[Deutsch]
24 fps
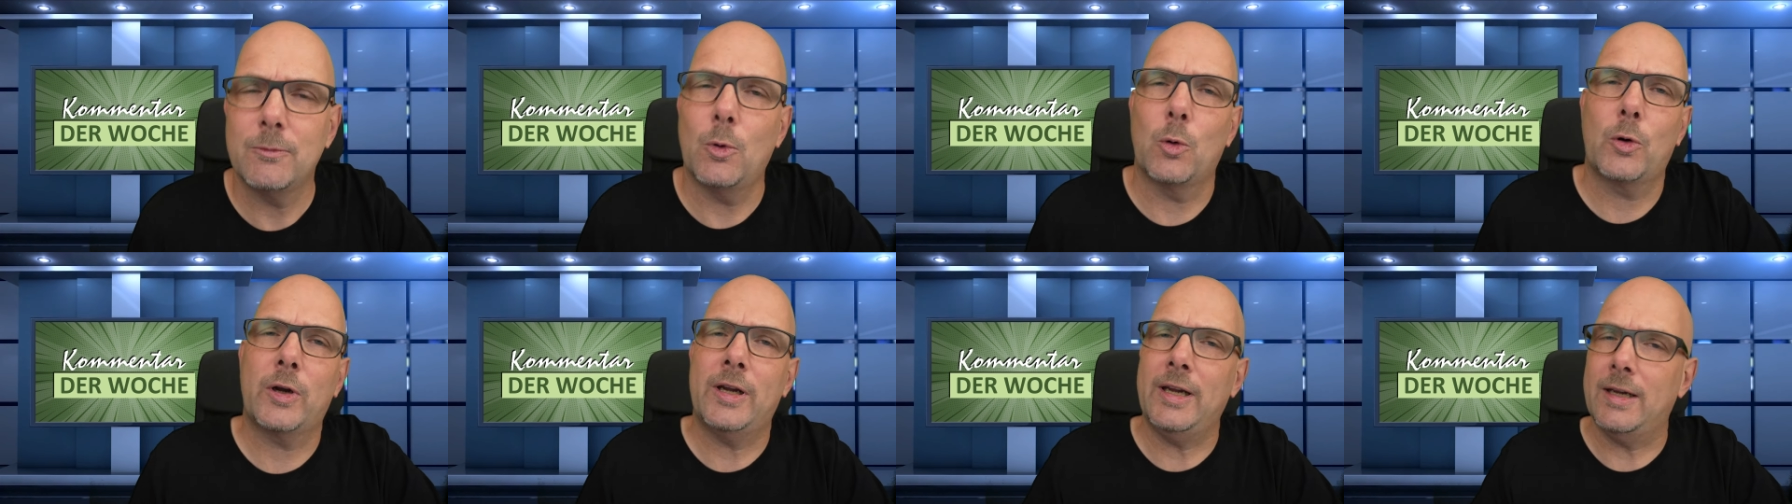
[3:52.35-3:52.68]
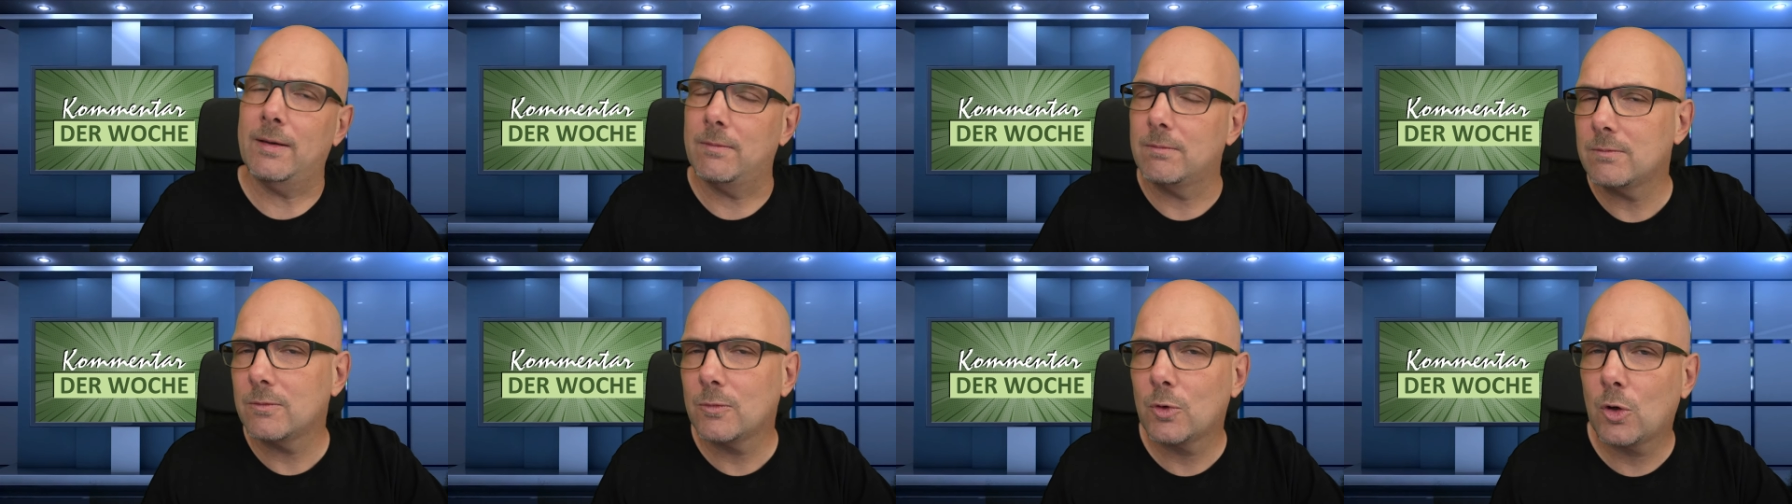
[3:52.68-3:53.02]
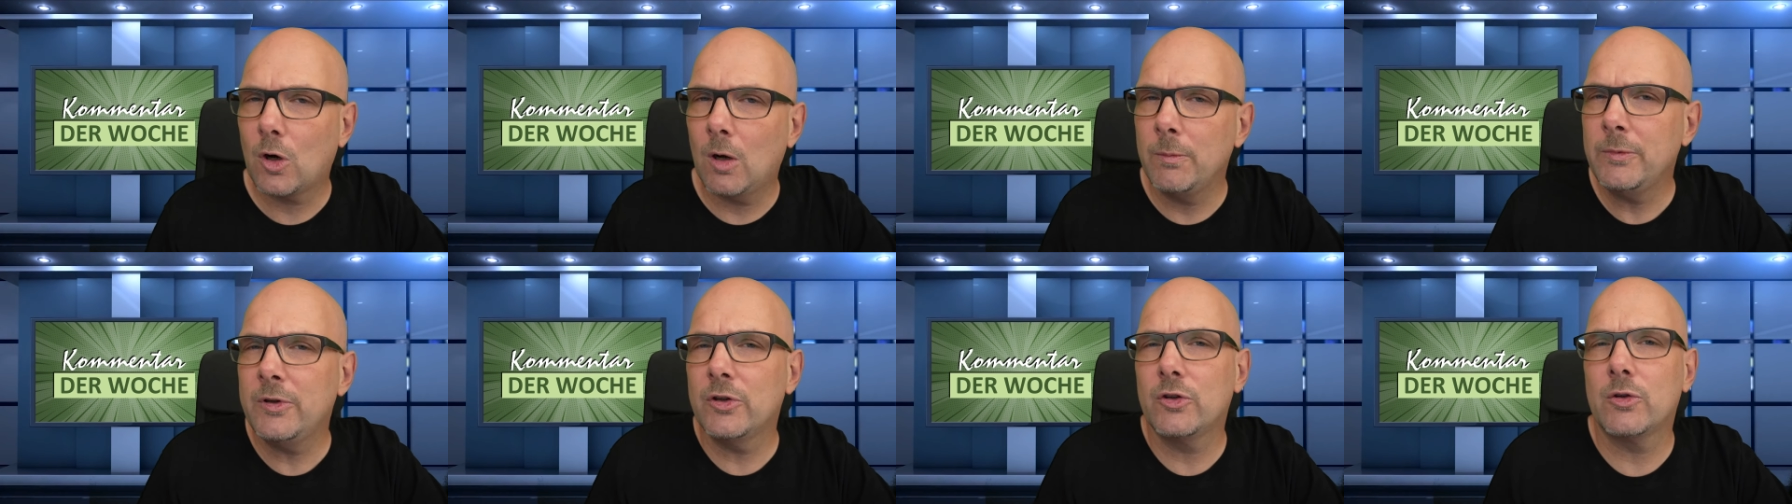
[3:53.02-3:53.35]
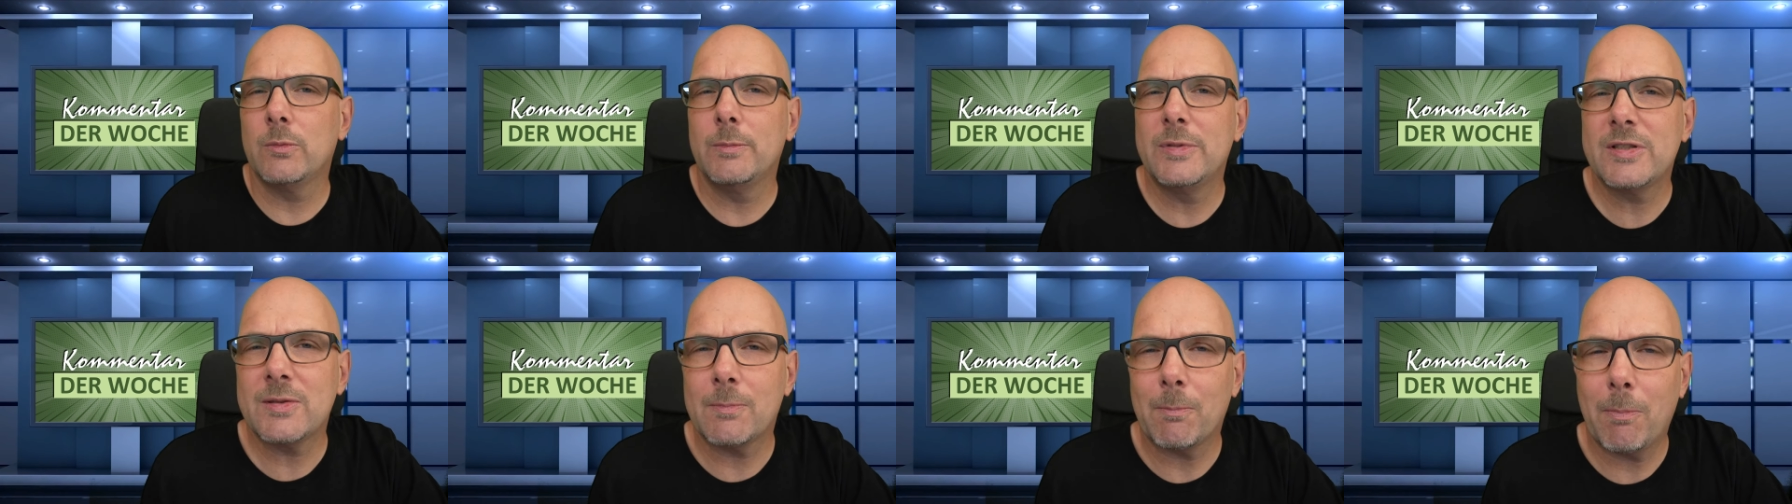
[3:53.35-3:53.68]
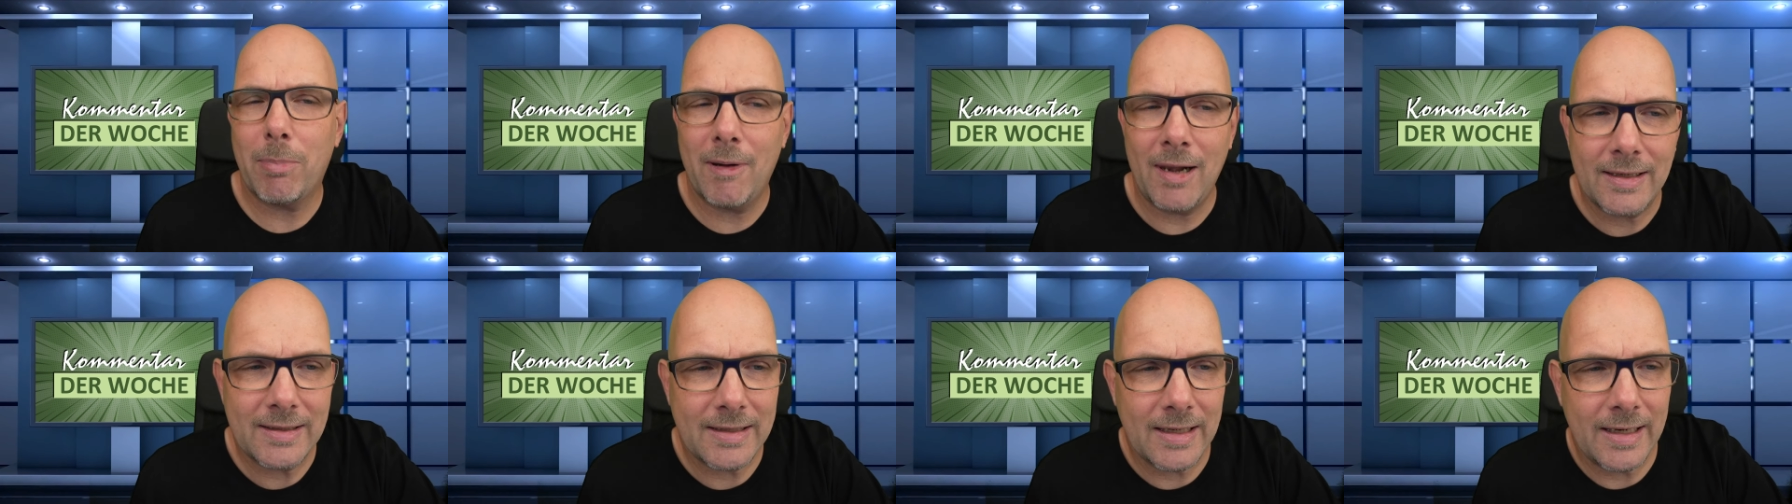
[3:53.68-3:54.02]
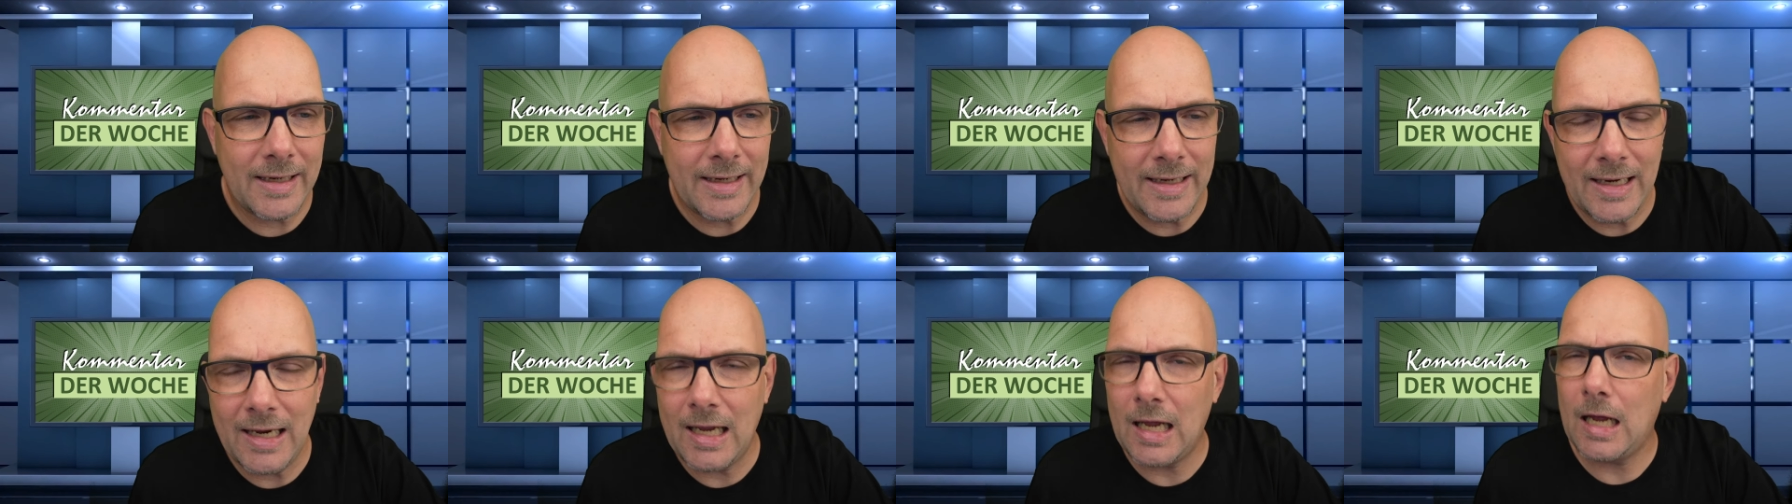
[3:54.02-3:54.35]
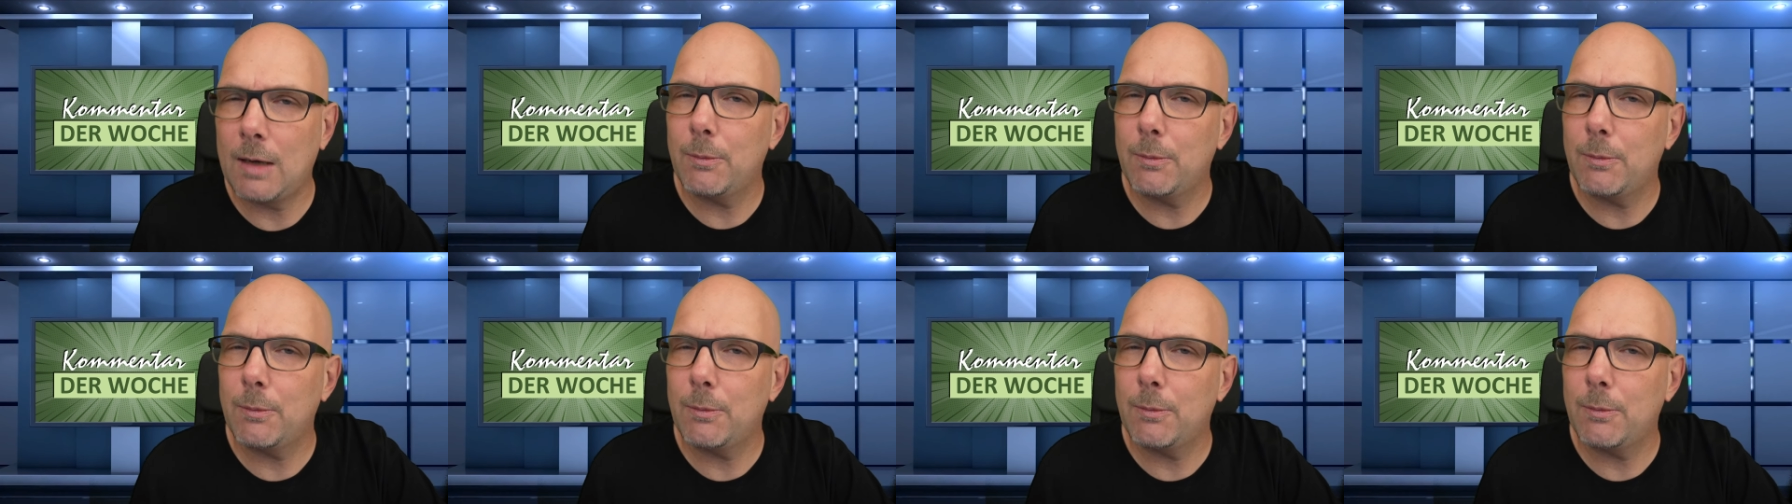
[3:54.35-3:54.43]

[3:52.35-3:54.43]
Okay, kommt hier so ein bisschen platt daher,